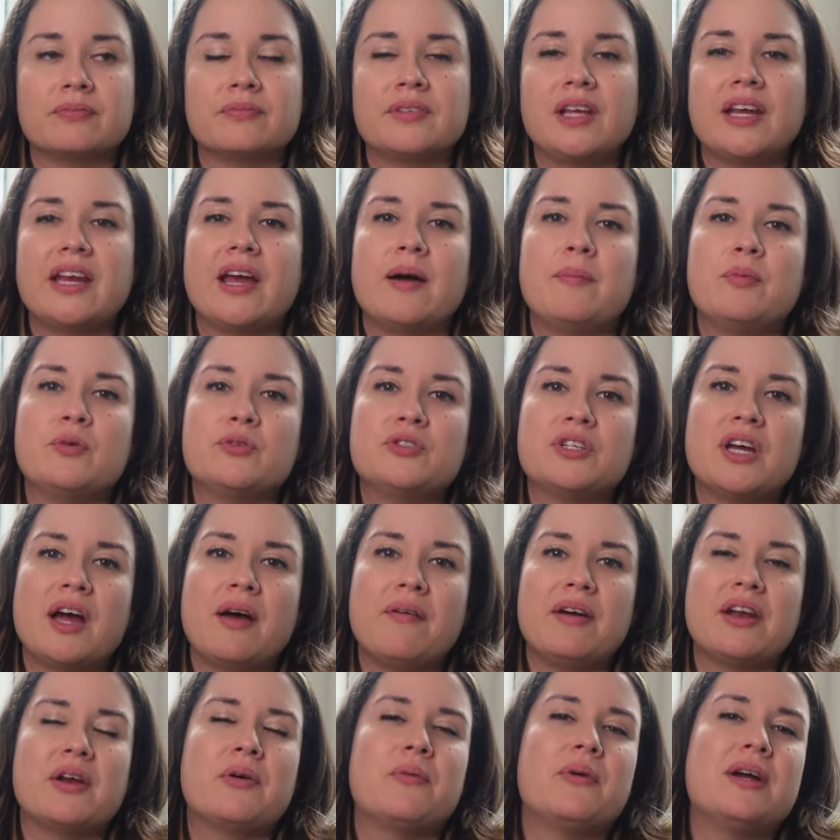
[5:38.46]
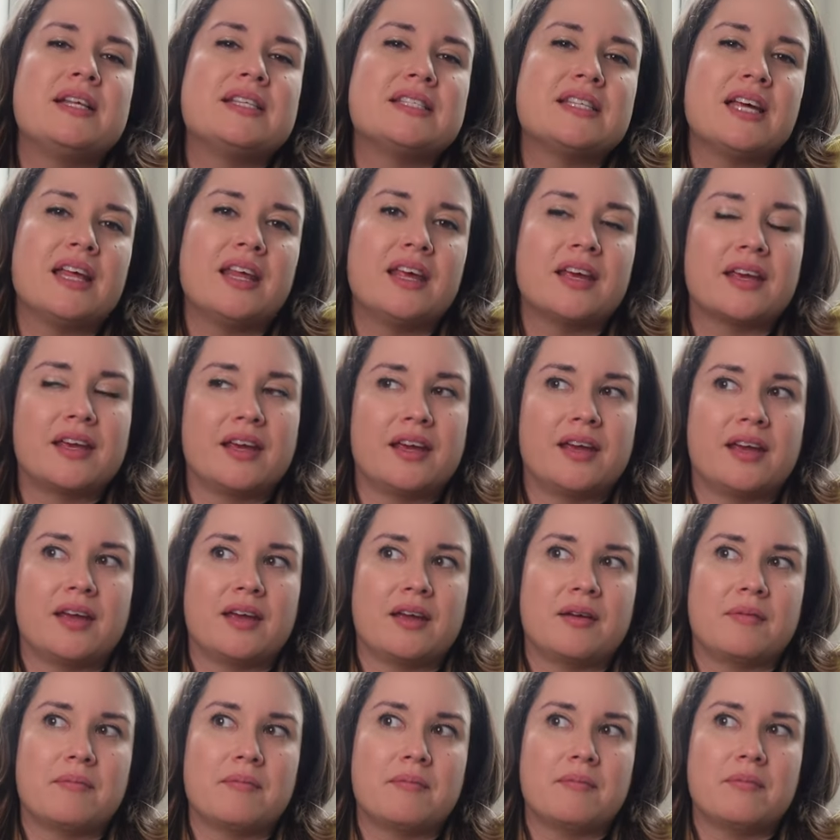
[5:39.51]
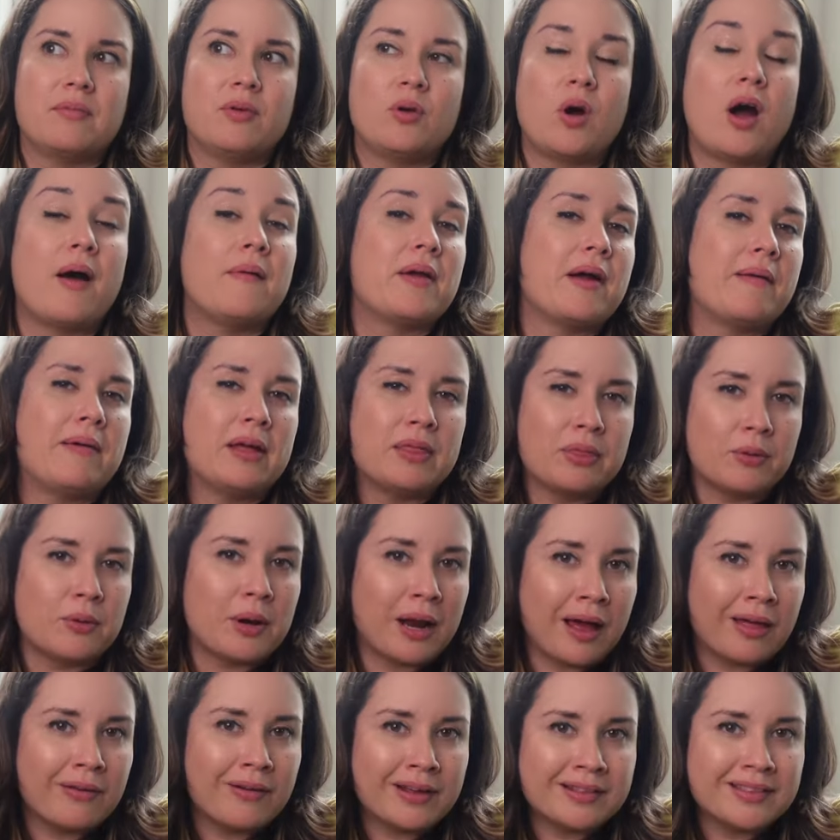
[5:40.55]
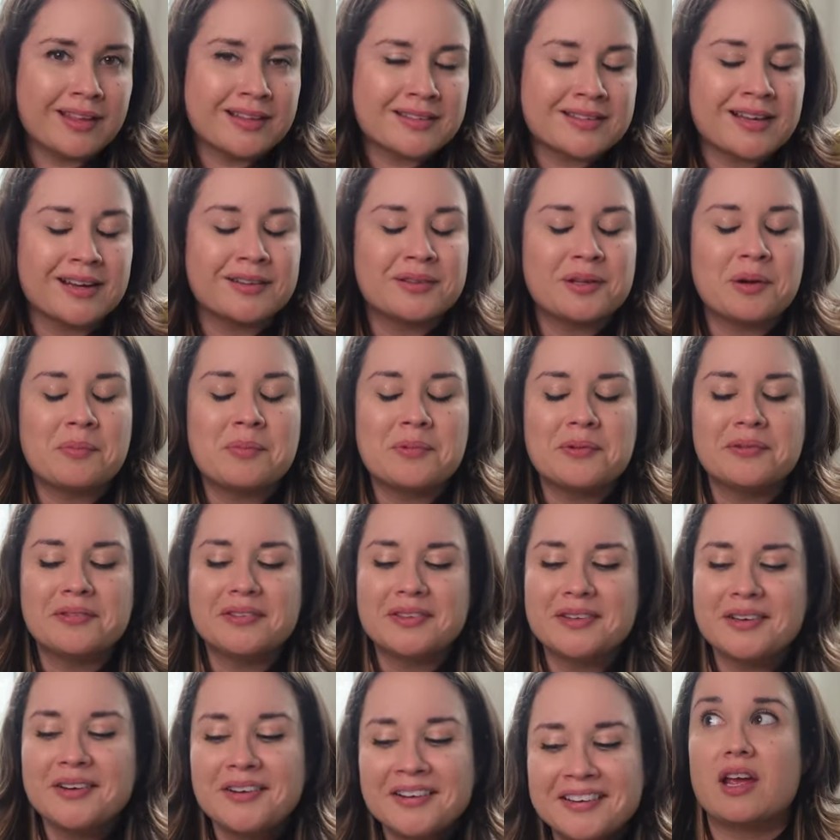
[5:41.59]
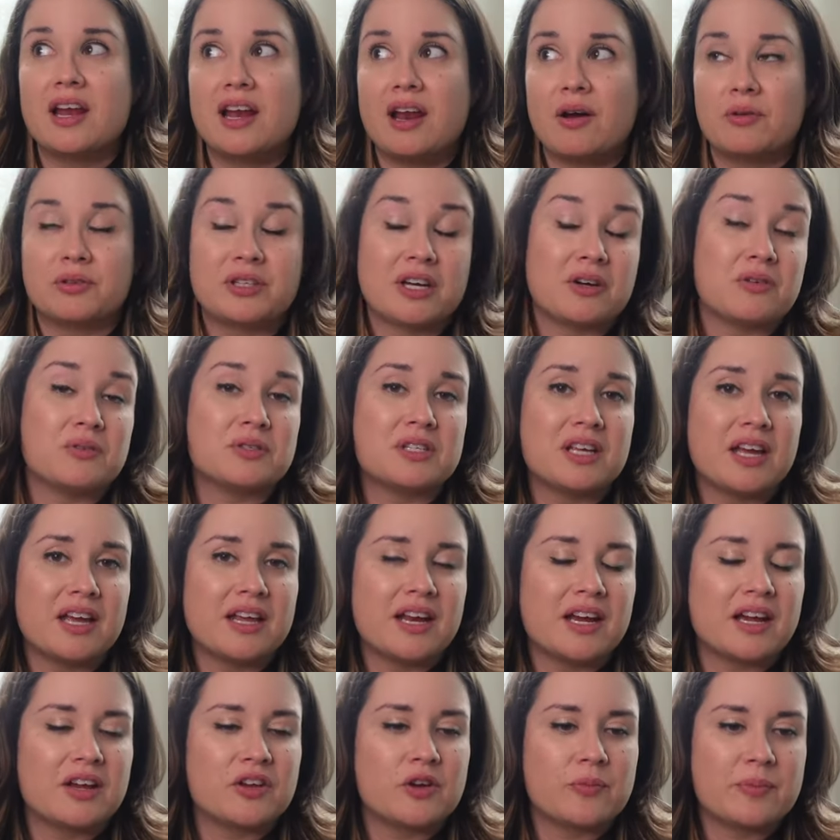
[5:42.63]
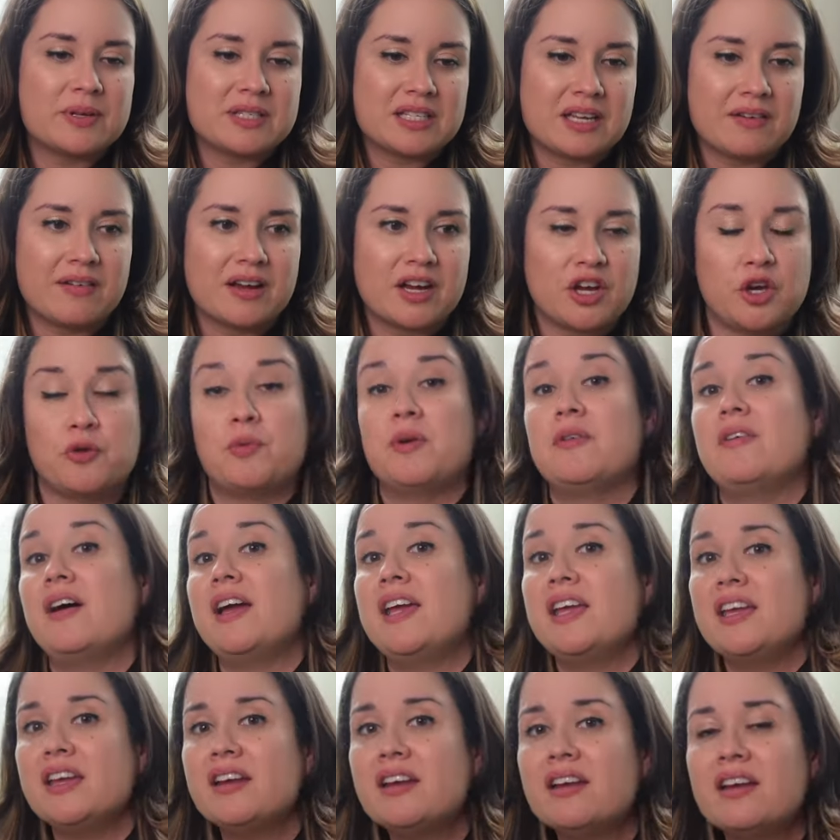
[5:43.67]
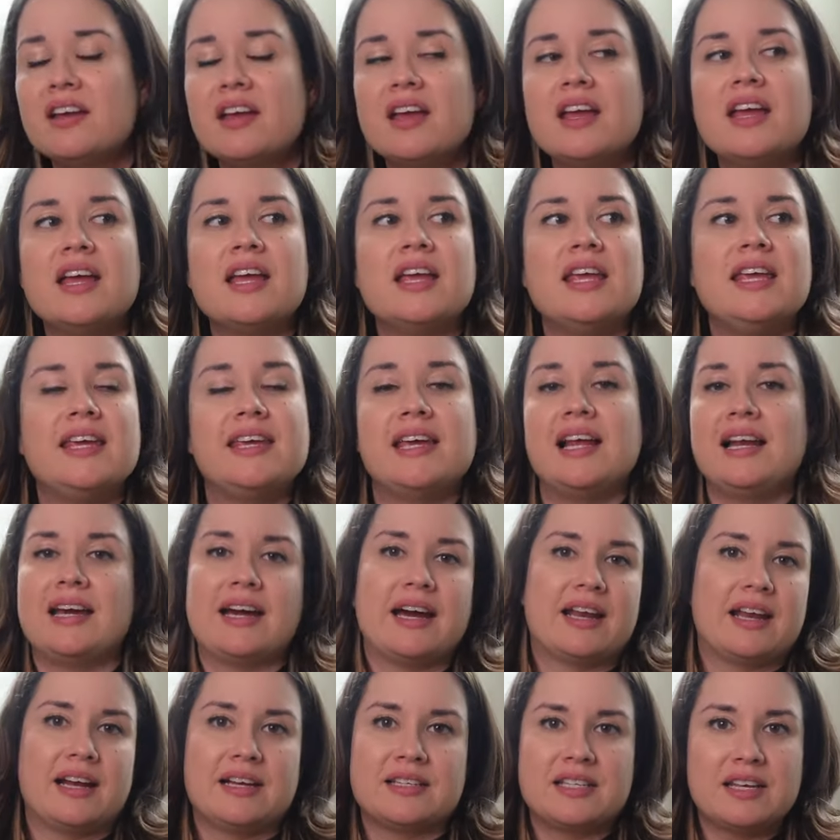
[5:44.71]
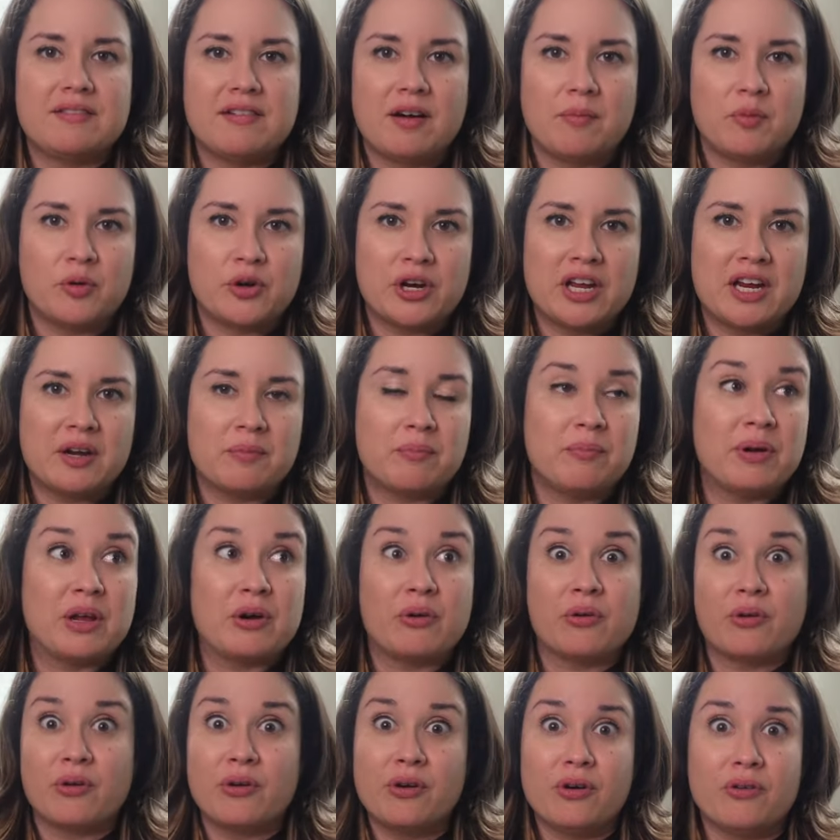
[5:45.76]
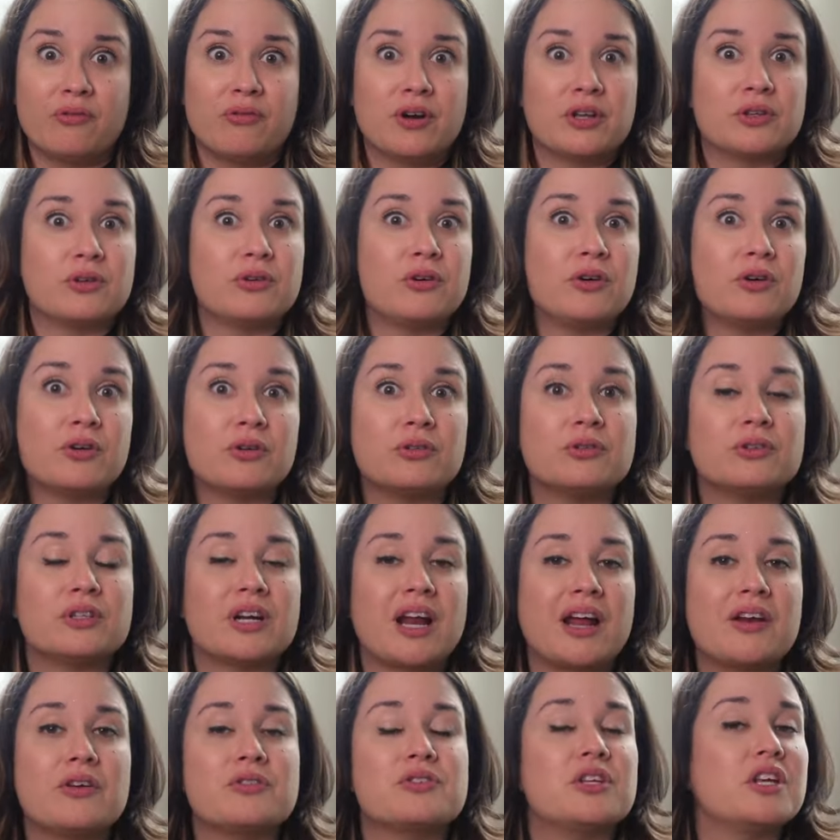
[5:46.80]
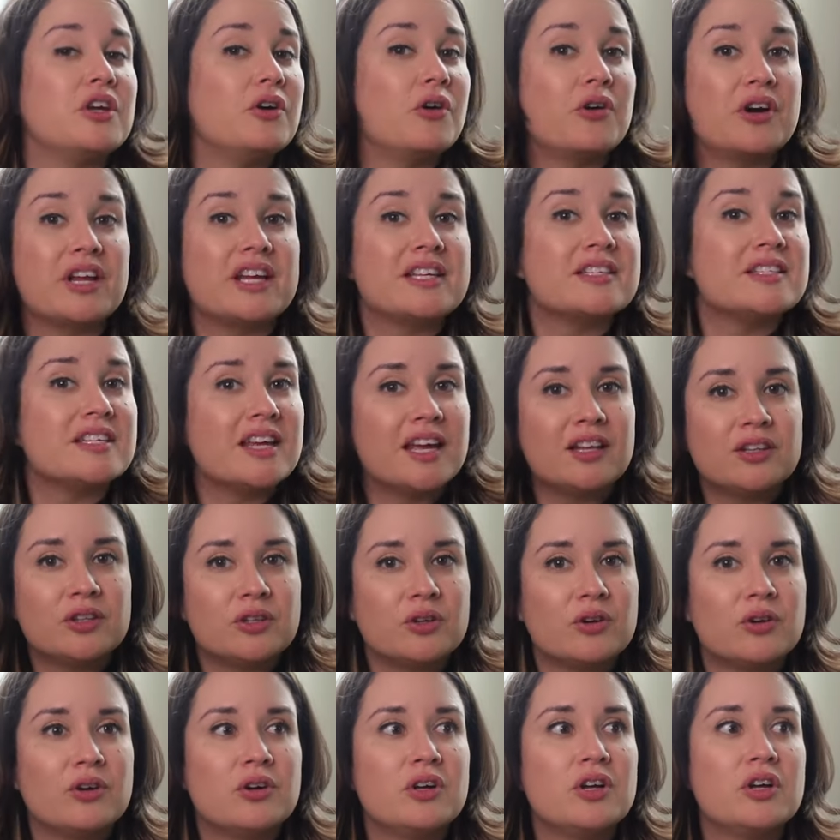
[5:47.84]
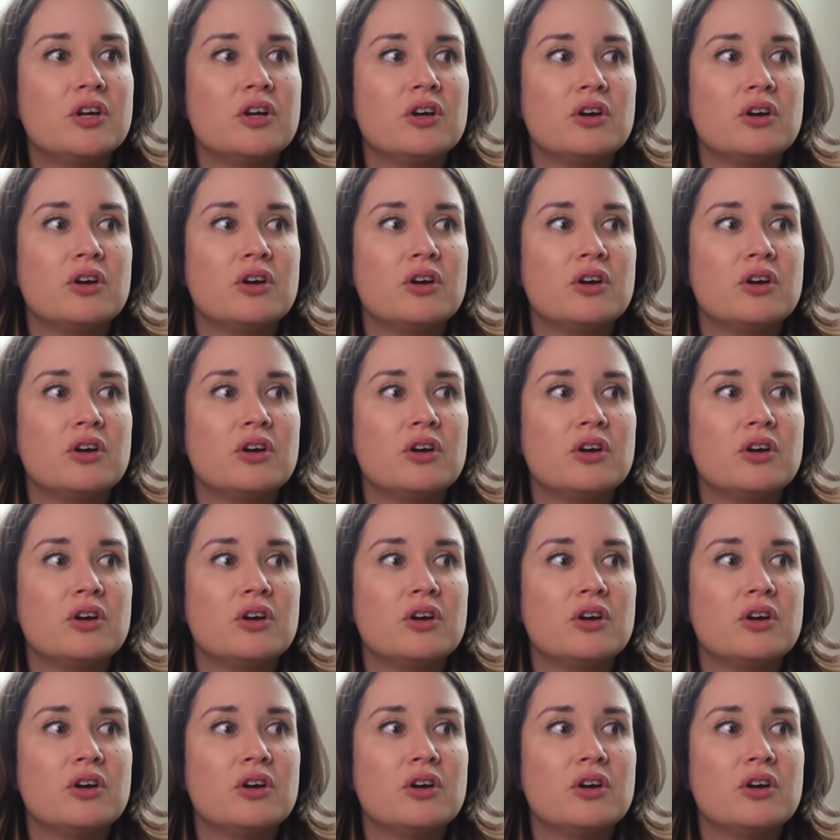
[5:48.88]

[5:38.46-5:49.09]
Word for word: tenía mucha vergüenza de que los había abandonado hasta cierto punto. La otra cosa era que yo pensaba que yo me iba a ir y que el canal se iba a morir, pero no, fue todo lo contrario, siguió creciendo